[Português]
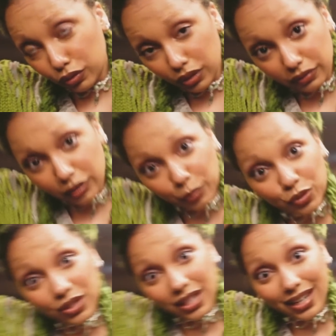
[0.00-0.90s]
Eu tô levando
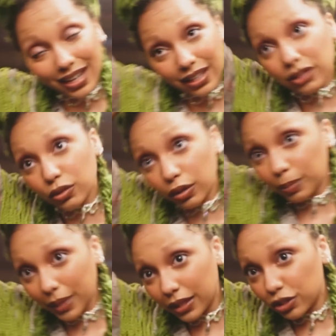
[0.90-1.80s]
meu secador
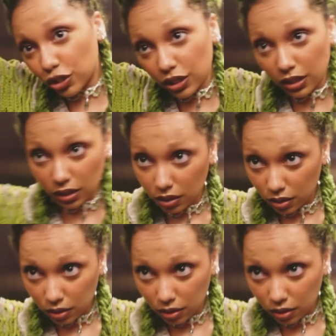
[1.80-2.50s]
pra dia.